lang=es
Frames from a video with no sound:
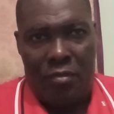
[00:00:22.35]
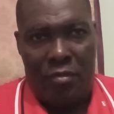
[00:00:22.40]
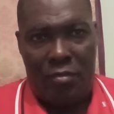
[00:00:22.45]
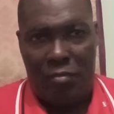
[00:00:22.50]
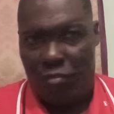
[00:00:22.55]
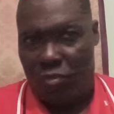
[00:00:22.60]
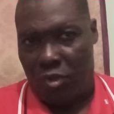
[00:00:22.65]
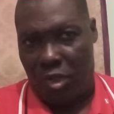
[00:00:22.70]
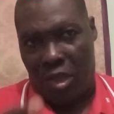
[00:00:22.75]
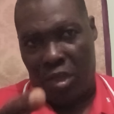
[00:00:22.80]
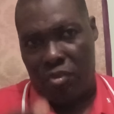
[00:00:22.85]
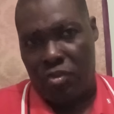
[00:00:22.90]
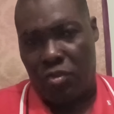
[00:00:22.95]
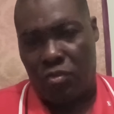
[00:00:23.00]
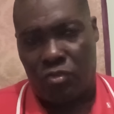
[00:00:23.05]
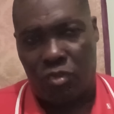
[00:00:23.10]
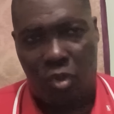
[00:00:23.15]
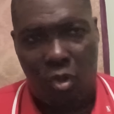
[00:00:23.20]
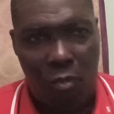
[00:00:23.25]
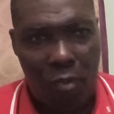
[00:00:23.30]
Porque es que yo
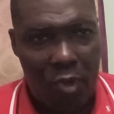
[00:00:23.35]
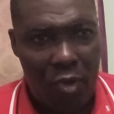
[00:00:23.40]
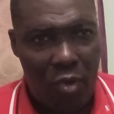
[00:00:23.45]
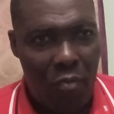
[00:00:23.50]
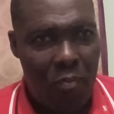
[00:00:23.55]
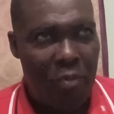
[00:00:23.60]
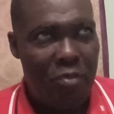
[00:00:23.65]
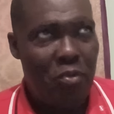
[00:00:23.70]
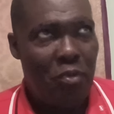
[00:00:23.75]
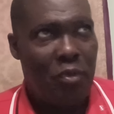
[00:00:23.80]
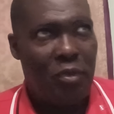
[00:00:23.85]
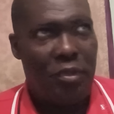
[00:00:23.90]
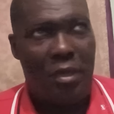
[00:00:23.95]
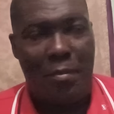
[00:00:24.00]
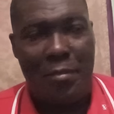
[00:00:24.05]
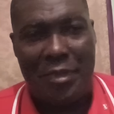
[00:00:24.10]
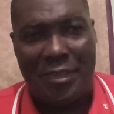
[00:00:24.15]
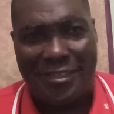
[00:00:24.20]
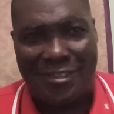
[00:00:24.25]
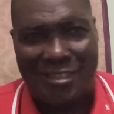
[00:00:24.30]
no tengo valor para yo
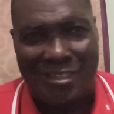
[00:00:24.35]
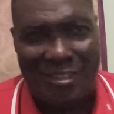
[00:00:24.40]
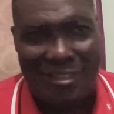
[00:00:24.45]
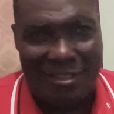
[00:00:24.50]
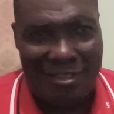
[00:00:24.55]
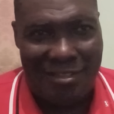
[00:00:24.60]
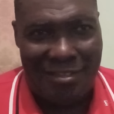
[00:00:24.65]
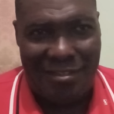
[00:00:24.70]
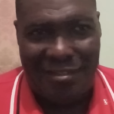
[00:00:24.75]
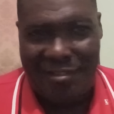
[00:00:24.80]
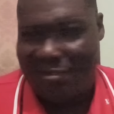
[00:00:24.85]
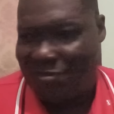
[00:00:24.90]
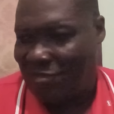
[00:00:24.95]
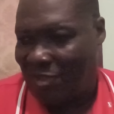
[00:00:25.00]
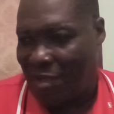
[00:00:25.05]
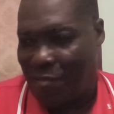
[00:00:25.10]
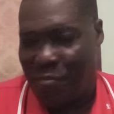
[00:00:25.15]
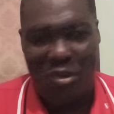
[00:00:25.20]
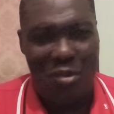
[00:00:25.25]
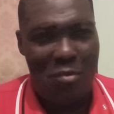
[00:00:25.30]
quedarme así.
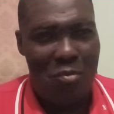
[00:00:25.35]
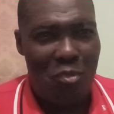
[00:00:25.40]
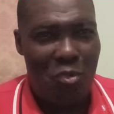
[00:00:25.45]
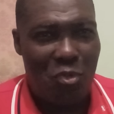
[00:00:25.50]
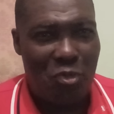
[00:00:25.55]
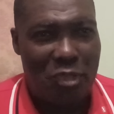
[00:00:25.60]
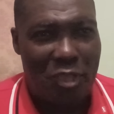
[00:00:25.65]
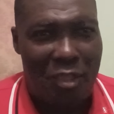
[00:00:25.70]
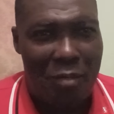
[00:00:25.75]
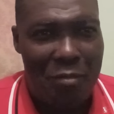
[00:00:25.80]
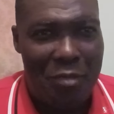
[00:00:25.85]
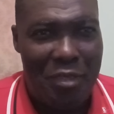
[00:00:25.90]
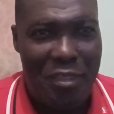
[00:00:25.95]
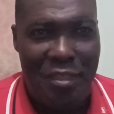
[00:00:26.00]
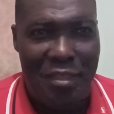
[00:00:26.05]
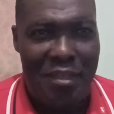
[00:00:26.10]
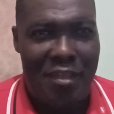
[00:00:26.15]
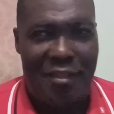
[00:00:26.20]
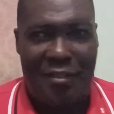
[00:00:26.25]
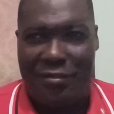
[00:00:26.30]
A mí no me gusta que me
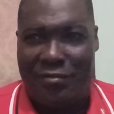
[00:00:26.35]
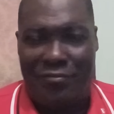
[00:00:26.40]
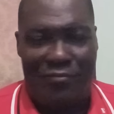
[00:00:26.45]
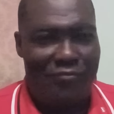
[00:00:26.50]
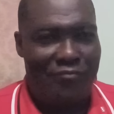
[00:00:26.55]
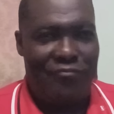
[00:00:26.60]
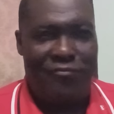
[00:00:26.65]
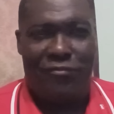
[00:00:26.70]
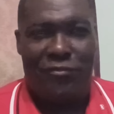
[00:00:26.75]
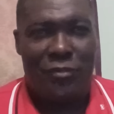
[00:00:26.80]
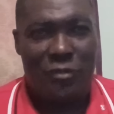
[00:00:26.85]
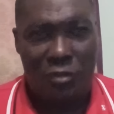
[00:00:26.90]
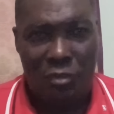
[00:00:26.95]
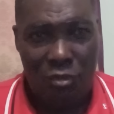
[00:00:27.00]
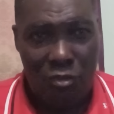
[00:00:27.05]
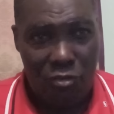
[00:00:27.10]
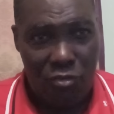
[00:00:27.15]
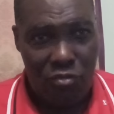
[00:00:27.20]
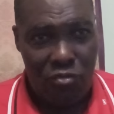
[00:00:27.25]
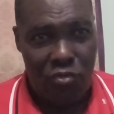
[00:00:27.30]
den.
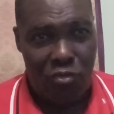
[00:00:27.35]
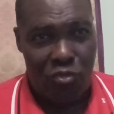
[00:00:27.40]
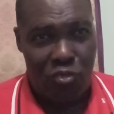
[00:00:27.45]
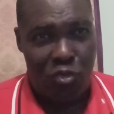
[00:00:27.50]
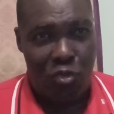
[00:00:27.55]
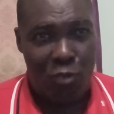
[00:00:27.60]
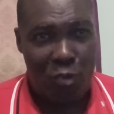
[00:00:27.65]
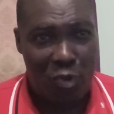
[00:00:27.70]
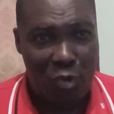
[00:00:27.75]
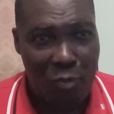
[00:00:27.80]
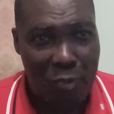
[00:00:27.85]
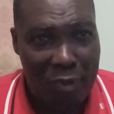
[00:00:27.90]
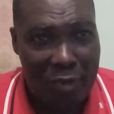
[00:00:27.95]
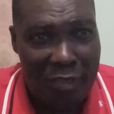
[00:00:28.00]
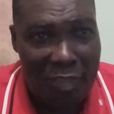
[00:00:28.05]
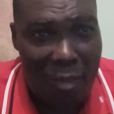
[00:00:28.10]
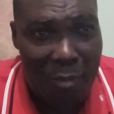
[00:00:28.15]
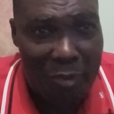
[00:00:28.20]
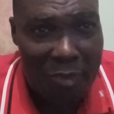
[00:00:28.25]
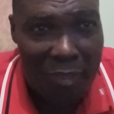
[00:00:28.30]
Yo no tengo valor para
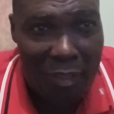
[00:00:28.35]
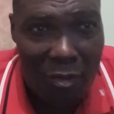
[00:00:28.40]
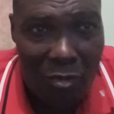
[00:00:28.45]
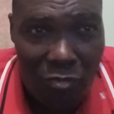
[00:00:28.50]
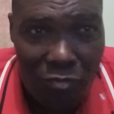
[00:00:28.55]
quedarme dado.